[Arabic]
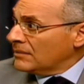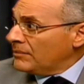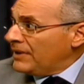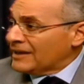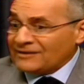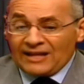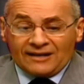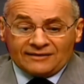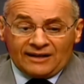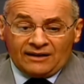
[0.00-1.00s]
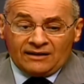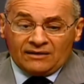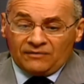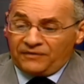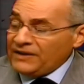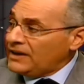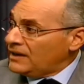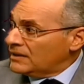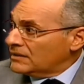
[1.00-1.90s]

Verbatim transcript: بيسترسل في